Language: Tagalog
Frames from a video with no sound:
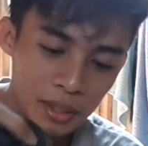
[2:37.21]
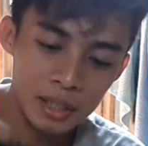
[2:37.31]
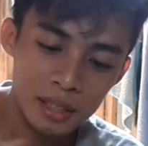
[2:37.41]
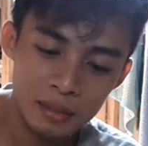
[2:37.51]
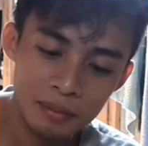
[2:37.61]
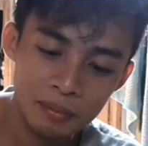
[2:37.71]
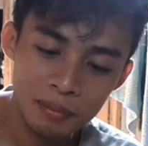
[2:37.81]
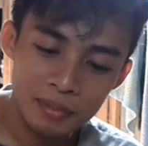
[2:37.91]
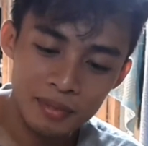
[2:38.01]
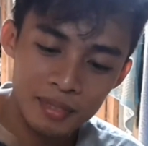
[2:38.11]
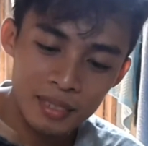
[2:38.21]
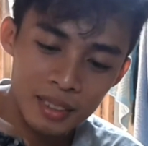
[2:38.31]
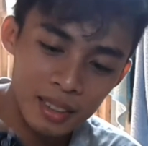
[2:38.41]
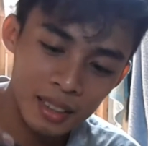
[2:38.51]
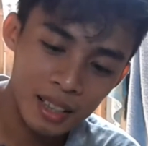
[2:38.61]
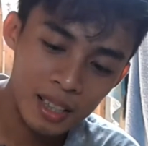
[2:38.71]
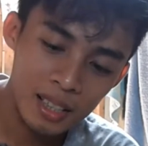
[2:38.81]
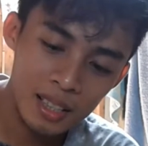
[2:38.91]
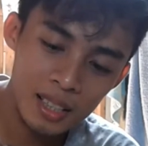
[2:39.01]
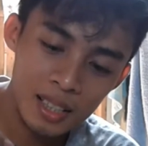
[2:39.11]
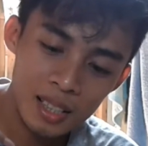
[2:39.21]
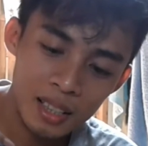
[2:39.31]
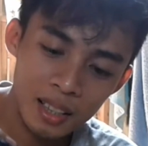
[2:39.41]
Uh,